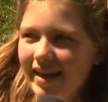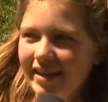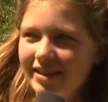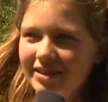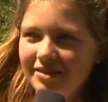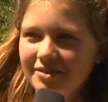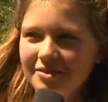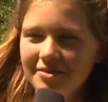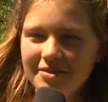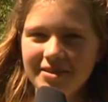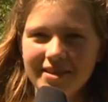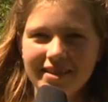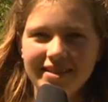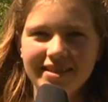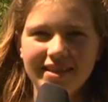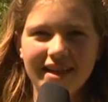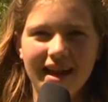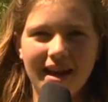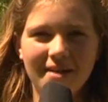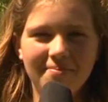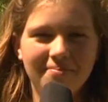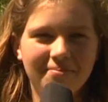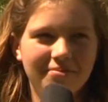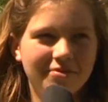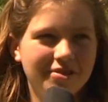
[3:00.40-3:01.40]
Also ich
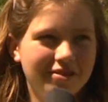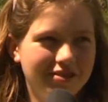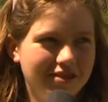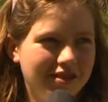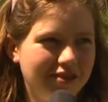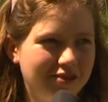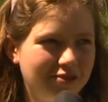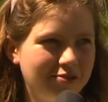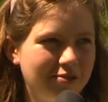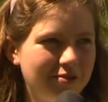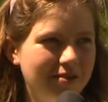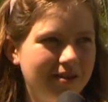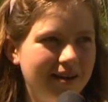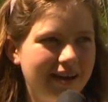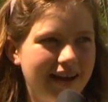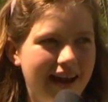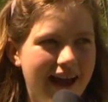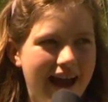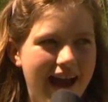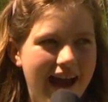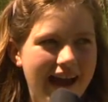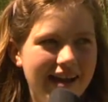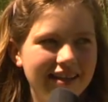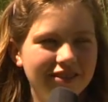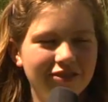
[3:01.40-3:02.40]
habe schon
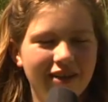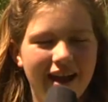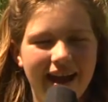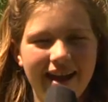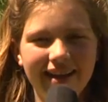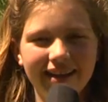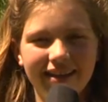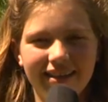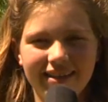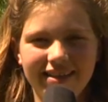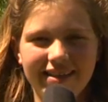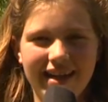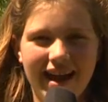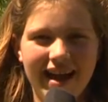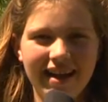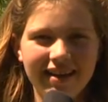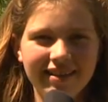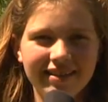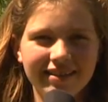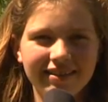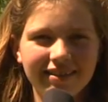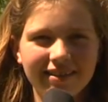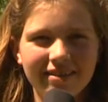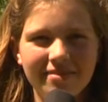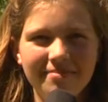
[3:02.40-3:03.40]
also eigentlich
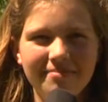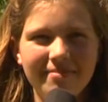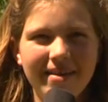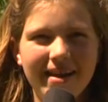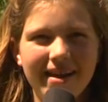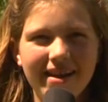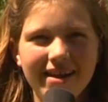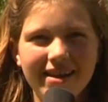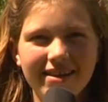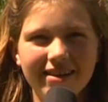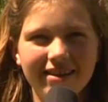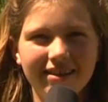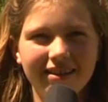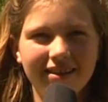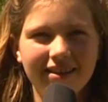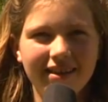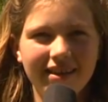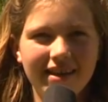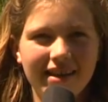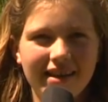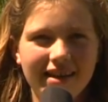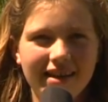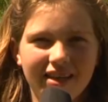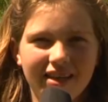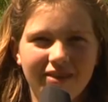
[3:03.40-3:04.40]
alles gemacht.
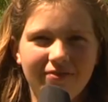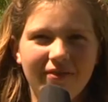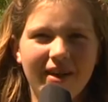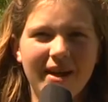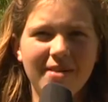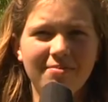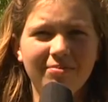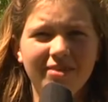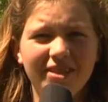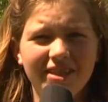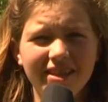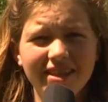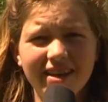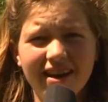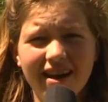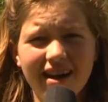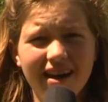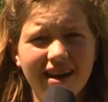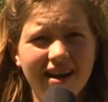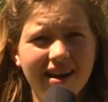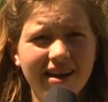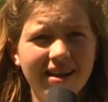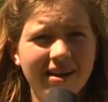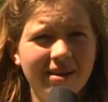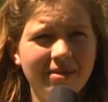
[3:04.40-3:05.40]
Ich war im
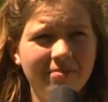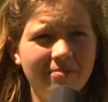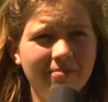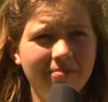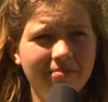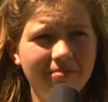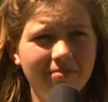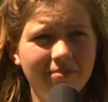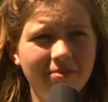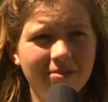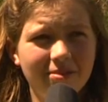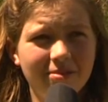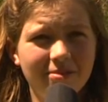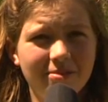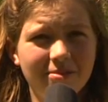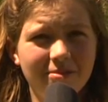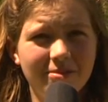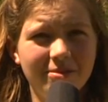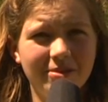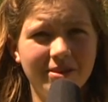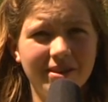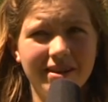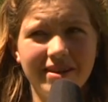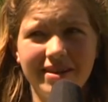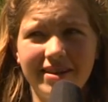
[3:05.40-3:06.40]
Tierheim
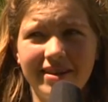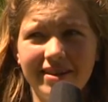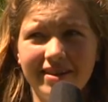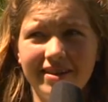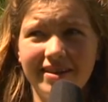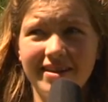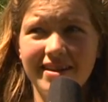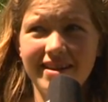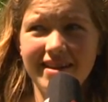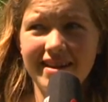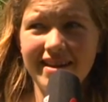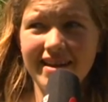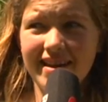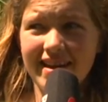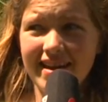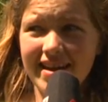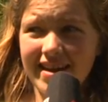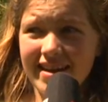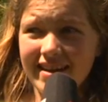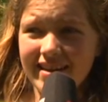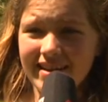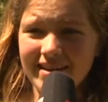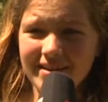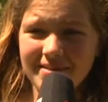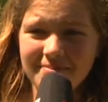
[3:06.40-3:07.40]
und
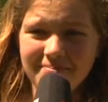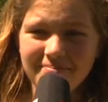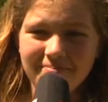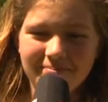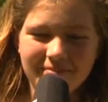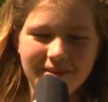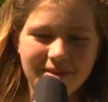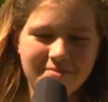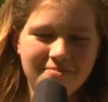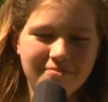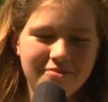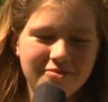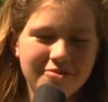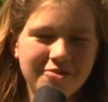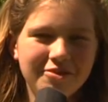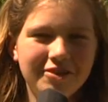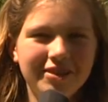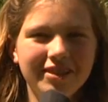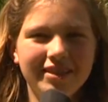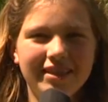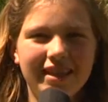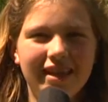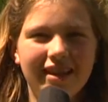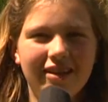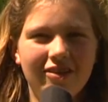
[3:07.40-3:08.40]
ähm, im
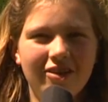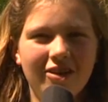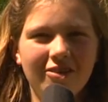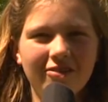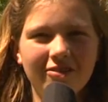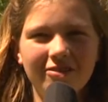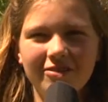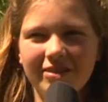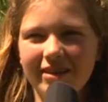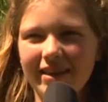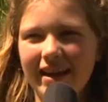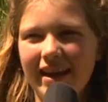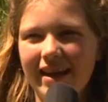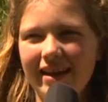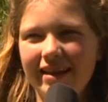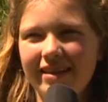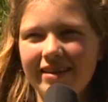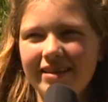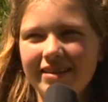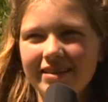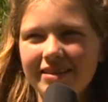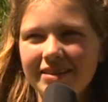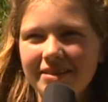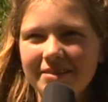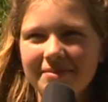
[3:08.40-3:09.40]
Beauty-Salon und
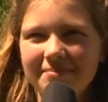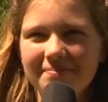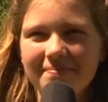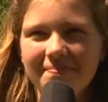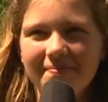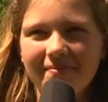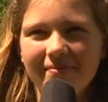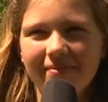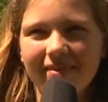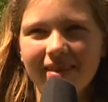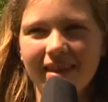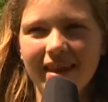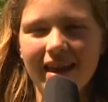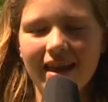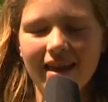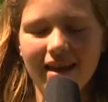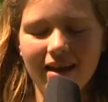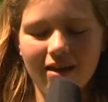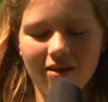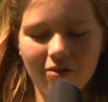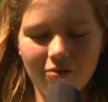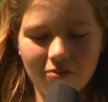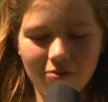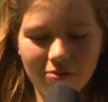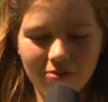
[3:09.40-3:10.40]
alles.
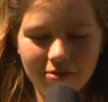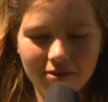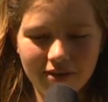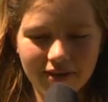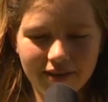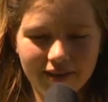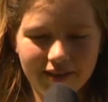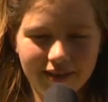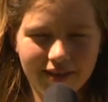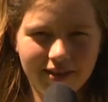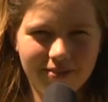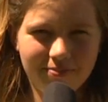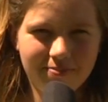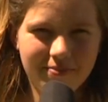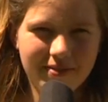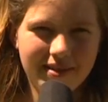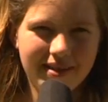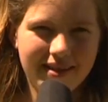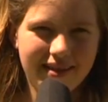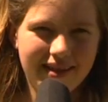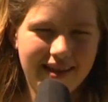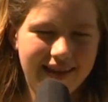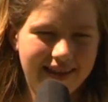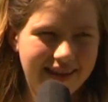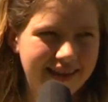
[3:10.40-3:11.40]
Und ich bin,
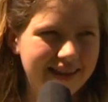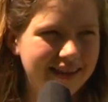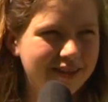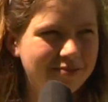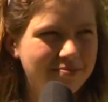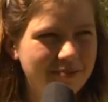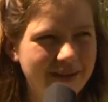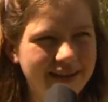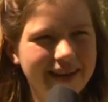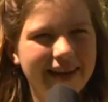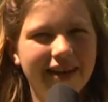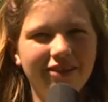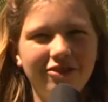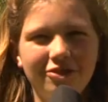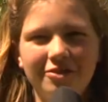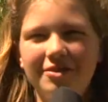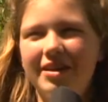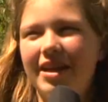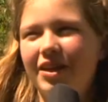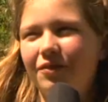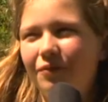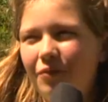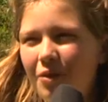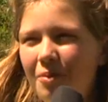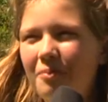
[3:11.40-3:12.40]
ich bin jetzt schon
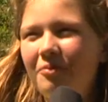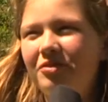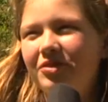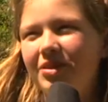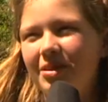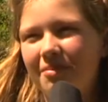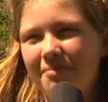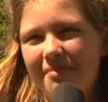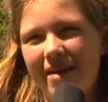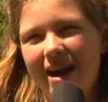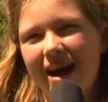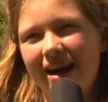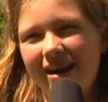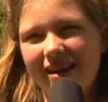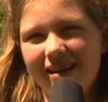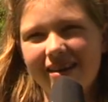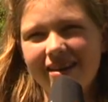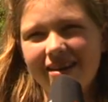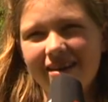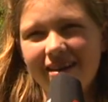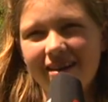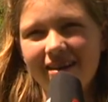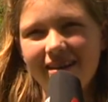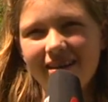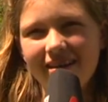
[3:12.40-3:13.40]
das fünfte Mal
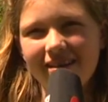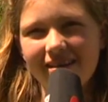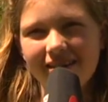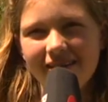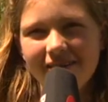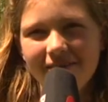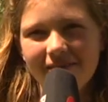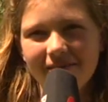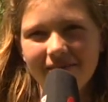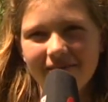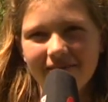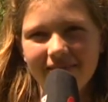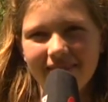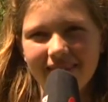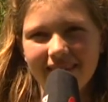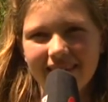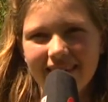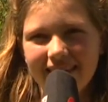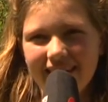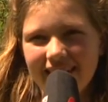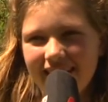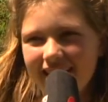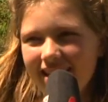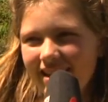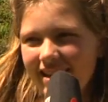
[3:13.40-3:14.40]
hier.
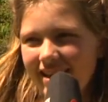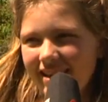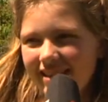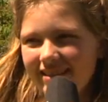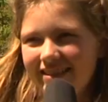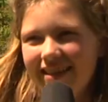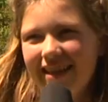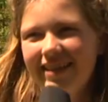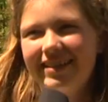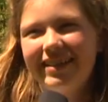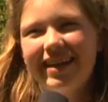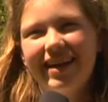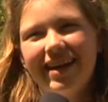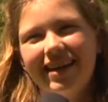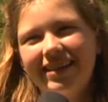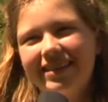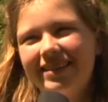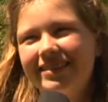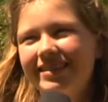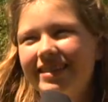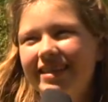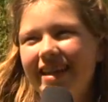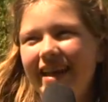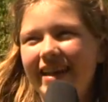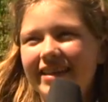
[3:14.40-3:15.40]
Seit der
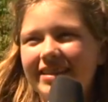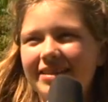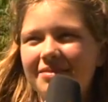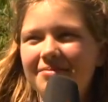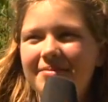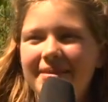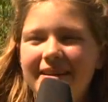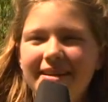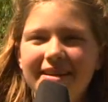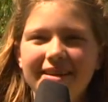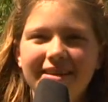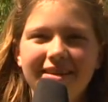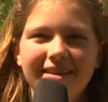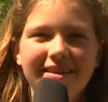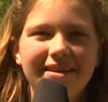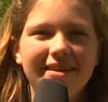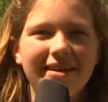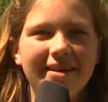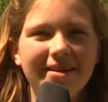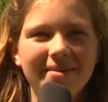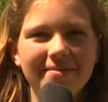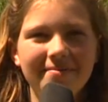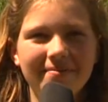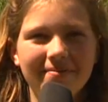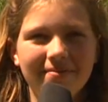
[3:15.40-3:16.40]
ersten Klasse bin ich hier
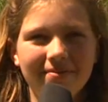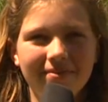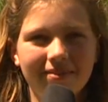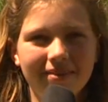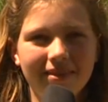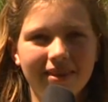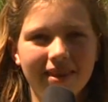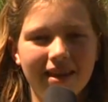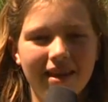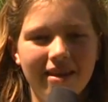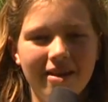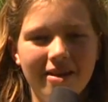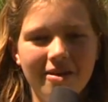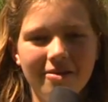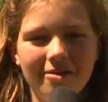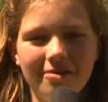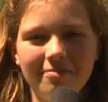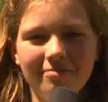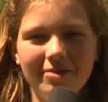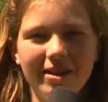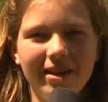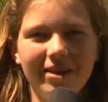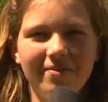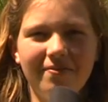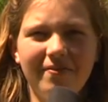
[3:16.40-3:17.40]

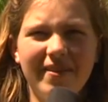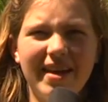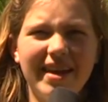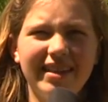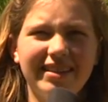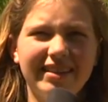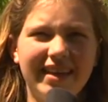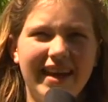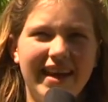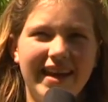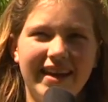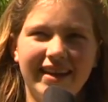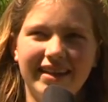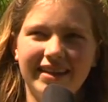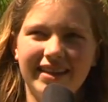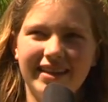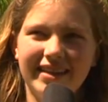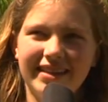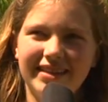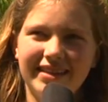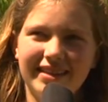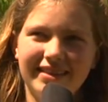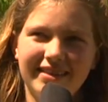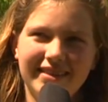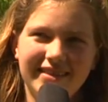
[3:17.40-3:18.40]
und mir gefällt es
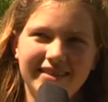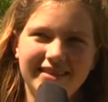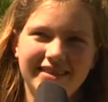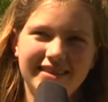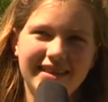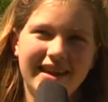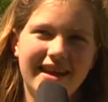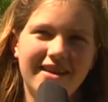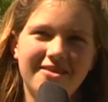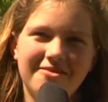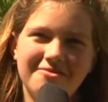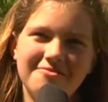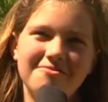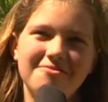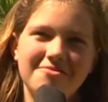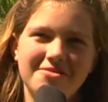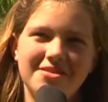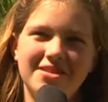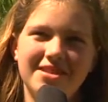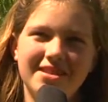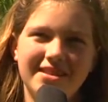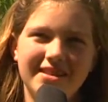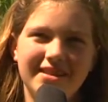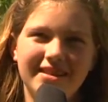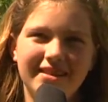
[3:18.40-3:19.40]
eigentlich sehr
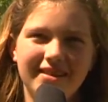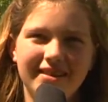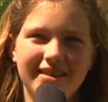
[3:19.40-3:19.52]
gut.